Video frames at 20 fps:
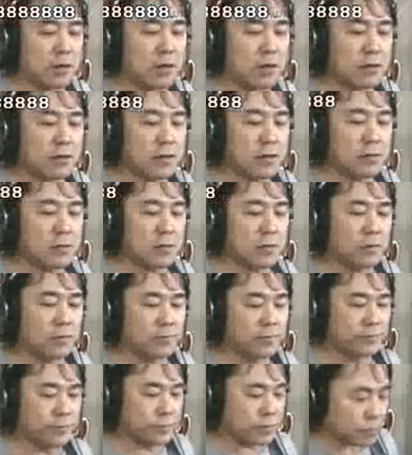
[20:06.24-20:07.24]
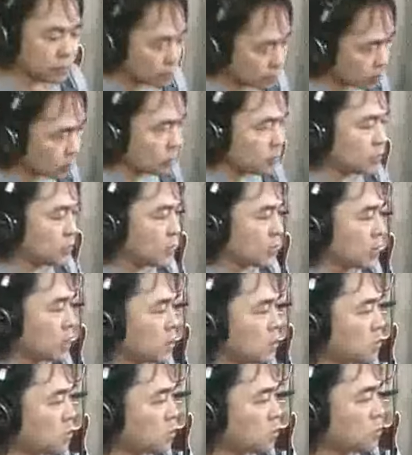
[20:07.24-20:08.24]
かなかでも
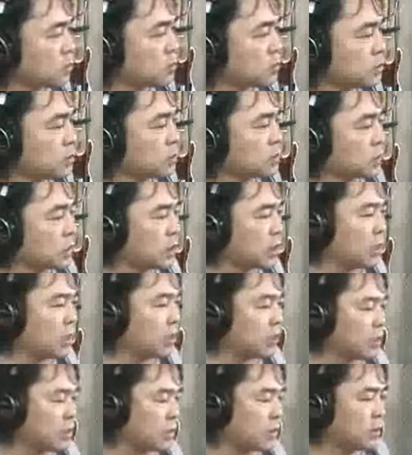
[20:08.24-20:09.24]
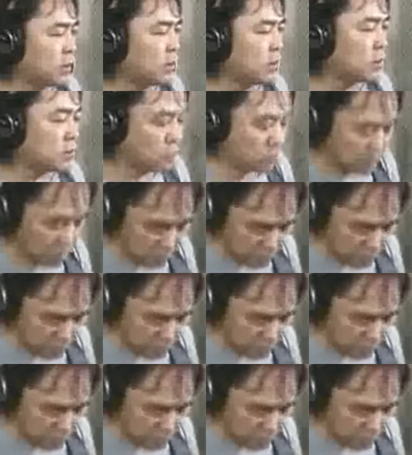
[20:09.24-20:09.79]
面白いねこ